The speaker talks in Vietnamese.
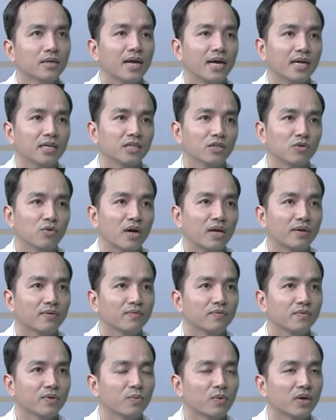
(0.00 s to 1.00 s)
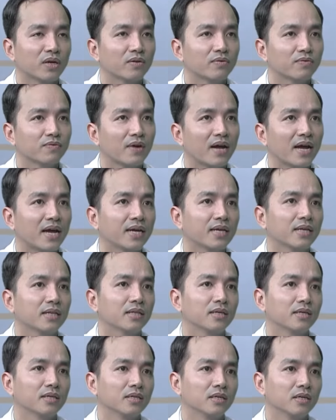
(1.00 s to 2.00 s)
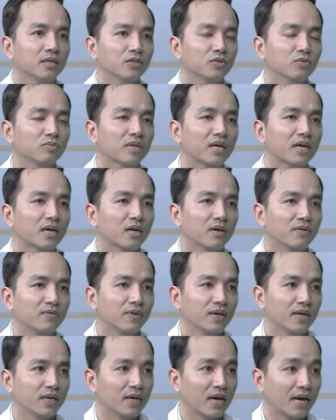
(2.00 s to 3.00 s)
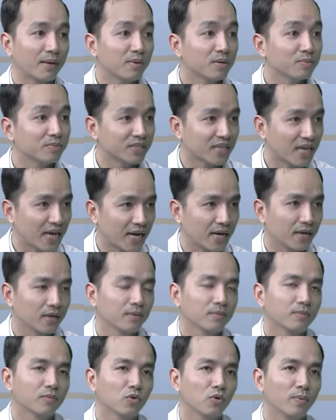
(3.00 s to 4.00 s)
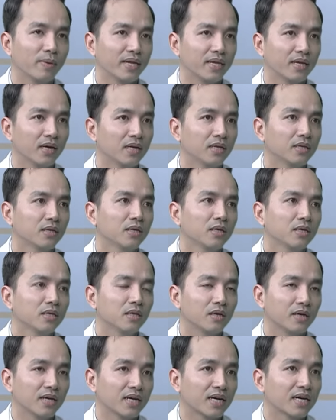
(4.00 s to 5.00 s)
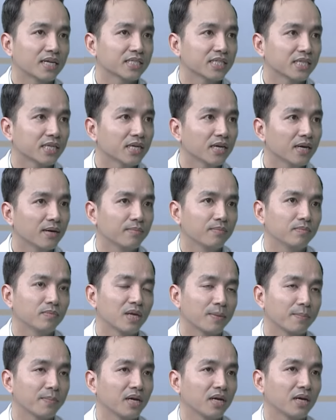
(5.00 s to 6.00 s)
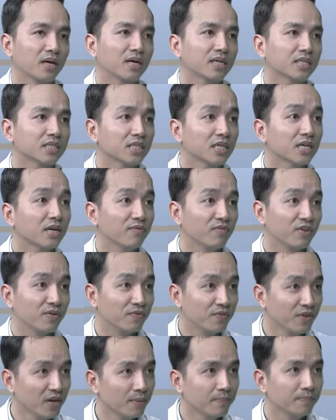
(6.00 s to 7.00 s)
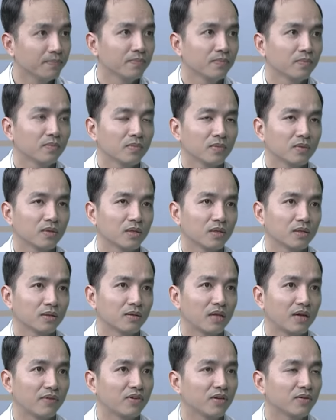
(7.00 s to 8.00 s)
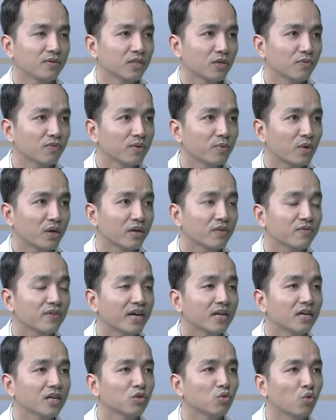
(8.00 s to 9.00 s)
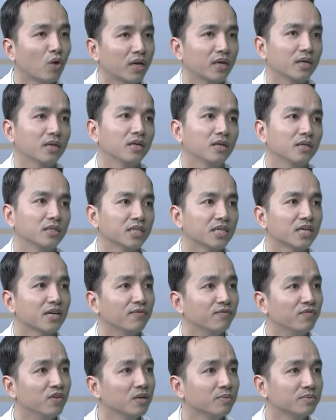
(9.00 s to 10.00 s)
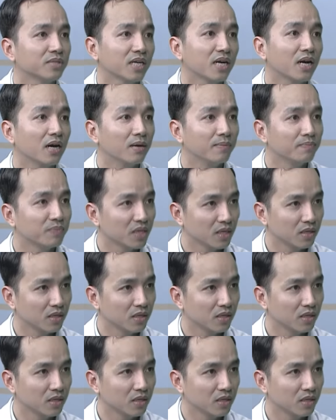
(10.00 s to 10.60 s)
Để chẩn đoán viêm quanh khớp vai thì ờ, chúng ta cần phải khám lâm sàng của bệnh nhân, thực hiện các xét nghiệm, đặc biệt là các xét nghiệm về viêm. Tại vì trong viêm quanh khớp vai đơn thuần thì xét nghiệm viêm sẽ là âm